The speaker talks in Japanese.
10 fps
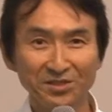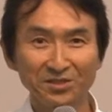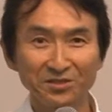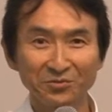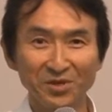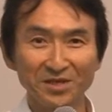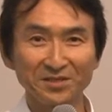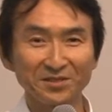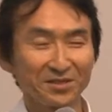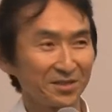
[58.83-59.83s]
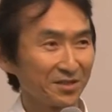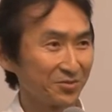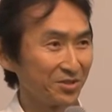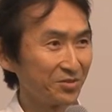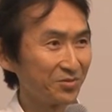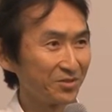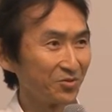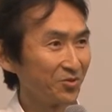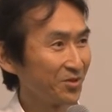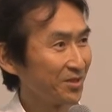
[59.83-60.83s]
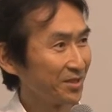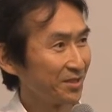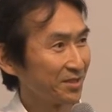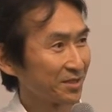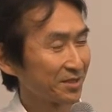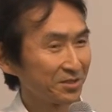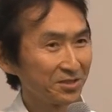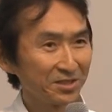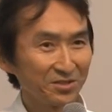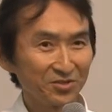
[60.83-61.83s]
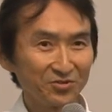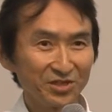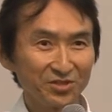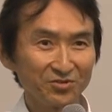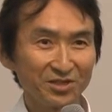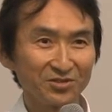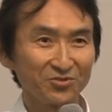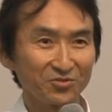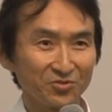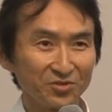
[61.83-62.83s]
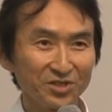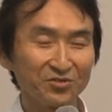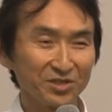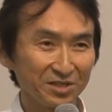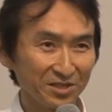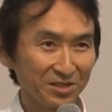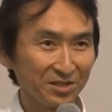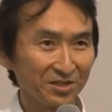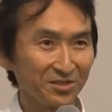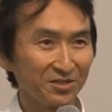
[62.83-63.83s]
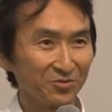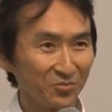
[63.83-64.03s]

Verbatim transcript: 生方は、実はあの、神奈川胃がん治療研究会というところの理事の先生方ですけ